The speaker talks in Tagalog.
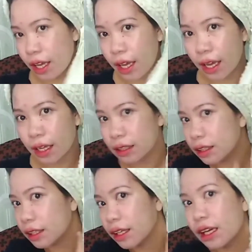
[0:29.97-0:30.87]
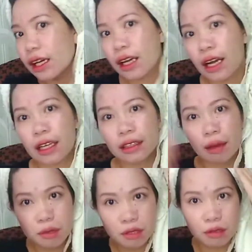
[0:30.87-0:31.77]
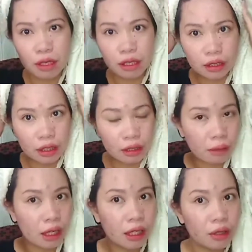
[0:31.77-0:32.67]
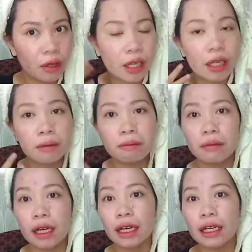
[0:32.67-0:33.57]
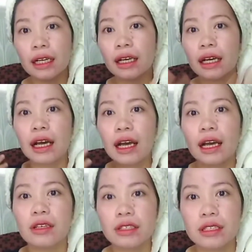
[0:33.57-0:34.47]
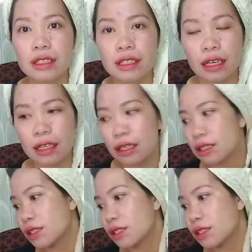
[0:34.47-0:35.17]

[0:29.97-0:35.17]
And kakatapos ko lang din maligo and mag-ayos ng sarili.